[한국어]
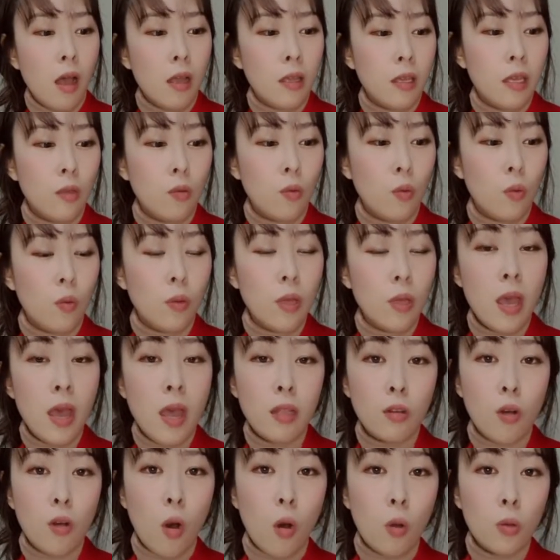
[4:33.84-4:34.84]
아, 이
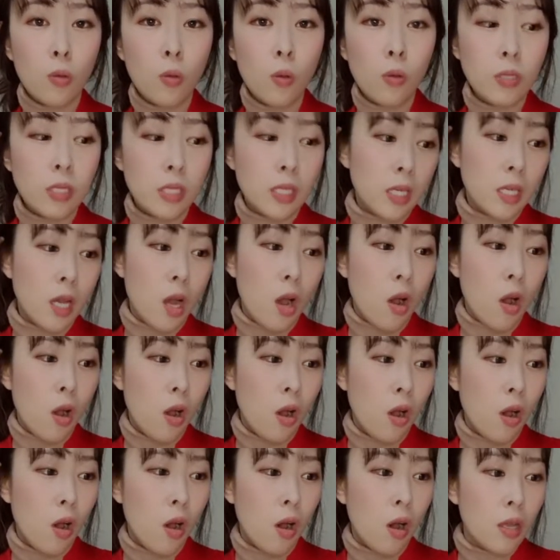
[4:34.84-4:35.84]
동해안
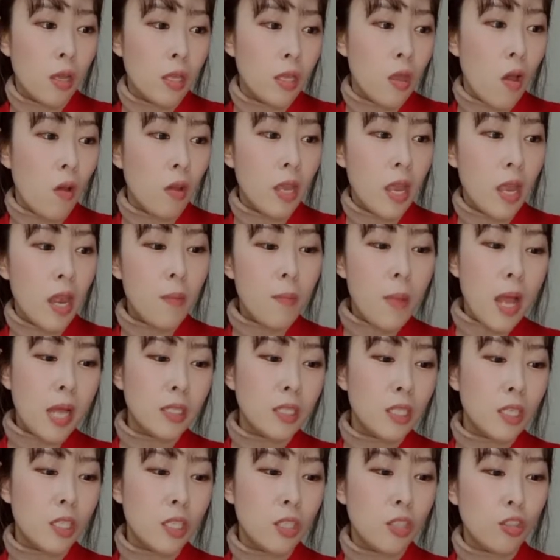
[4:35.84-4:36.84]
건오징어
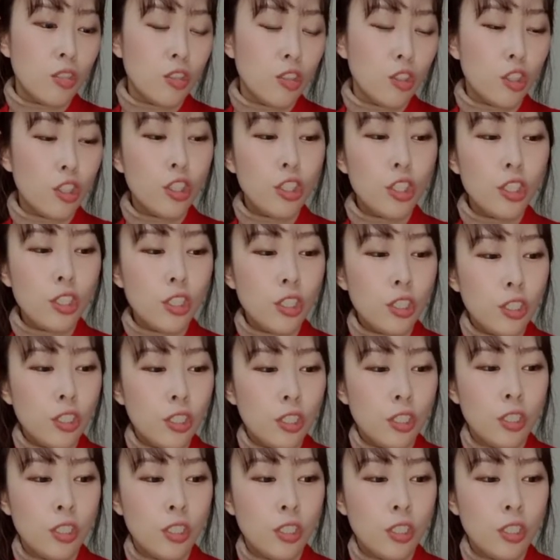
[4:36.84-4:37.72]
영일만 친구